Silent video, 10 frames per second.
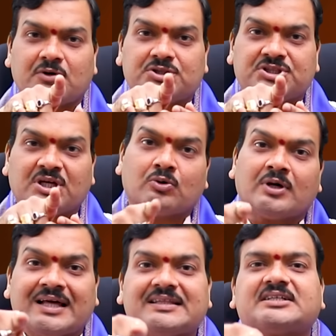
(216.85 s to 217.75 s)
ఒత్తి
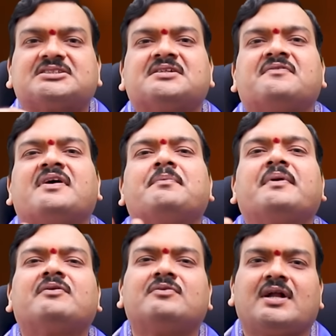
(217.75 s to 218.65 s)
కూడా దక్షిణం
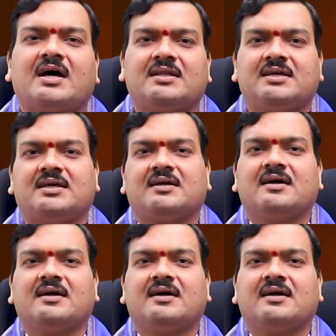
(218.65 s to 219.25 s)
వైపే ఉండాలి